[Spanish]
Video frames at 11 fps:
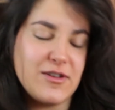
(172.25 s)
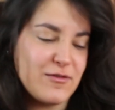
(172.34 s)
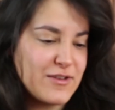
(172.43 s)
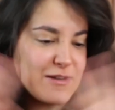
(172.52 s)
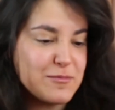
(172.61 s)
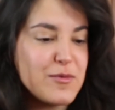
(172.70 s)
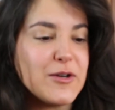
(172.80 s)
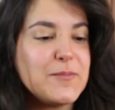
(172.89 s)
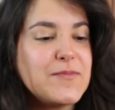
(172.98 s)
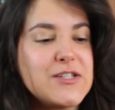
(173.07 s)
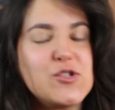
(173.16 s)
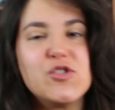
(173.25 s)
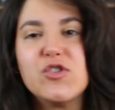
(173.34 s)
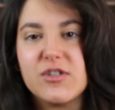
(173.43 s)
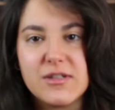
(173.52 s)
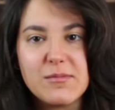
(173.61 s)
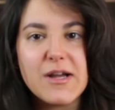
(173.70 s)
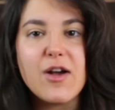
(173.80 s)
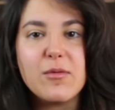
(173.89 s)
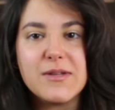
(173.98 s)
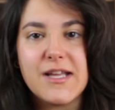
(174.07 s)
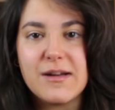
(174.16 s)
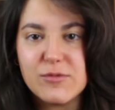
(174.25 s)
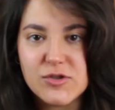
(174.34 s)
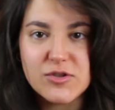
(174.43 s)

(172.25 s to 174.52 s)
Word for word: En fin, bueno, eso es otro tema que comentaremos